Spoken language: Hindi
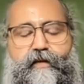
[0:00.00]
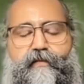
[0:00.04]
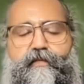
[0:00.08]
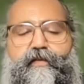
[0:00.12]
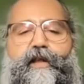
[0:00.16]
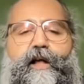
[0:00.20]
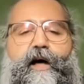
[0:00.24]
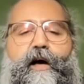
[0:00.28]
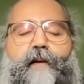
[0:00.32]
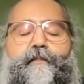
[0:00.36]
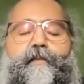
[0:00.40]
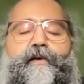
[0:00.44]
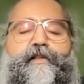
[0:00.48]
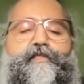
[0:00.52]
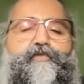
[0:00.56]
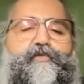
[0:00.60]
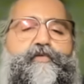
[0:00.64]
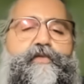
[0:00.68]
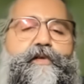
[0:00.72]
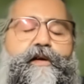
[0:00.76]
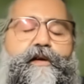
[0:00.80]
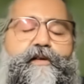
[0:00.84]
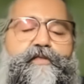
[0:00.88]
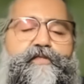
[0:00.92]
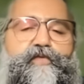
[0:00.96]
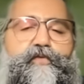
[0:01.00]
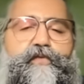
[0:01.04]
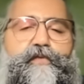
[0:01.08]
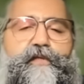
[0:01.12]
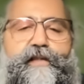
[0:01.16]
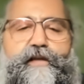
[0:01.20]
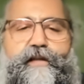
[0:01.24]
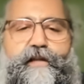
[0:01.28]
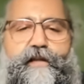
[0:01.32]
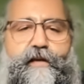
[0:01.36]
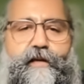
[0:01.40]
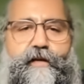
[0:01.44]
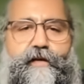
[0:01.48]
फिर आपका तो कोई कंट्रोल ही
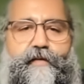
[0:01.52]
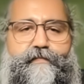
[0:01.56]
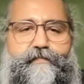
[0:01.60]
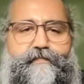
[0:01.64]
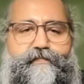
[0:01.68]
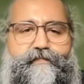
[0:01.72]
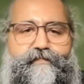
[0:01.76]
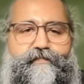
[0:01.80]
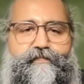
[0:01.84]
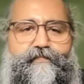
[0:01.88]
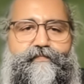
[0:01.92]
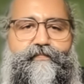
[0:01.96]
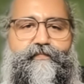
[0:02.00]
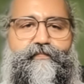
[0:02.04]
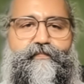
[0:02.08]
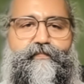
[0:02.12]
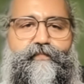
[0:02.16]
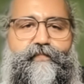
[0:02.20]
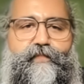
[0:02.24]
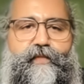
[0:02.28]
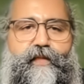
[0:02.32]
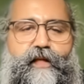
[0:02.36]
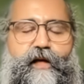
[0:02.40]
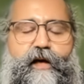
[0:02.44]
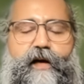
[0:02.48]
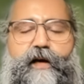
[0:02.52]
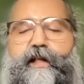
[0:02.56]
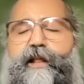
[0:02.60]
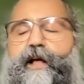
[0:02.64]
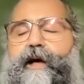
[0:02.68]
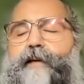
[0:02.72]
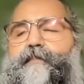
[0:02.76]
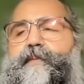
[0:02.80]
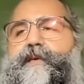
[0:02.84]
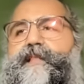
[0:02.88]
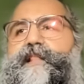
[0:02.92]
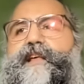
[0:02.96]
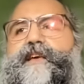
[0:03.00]
नहीं रहा अगर
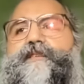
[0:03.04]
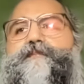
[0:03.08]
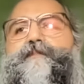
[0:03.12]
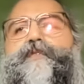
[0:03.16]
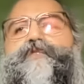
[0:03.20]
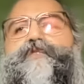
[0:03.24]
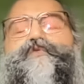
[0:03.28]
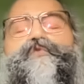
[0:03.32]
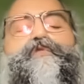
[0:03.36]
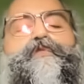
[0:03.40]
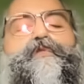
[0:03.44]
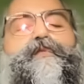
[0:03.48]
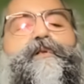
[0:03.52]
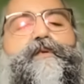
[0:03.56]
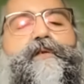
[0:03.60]
आपकी लाइफ में दुख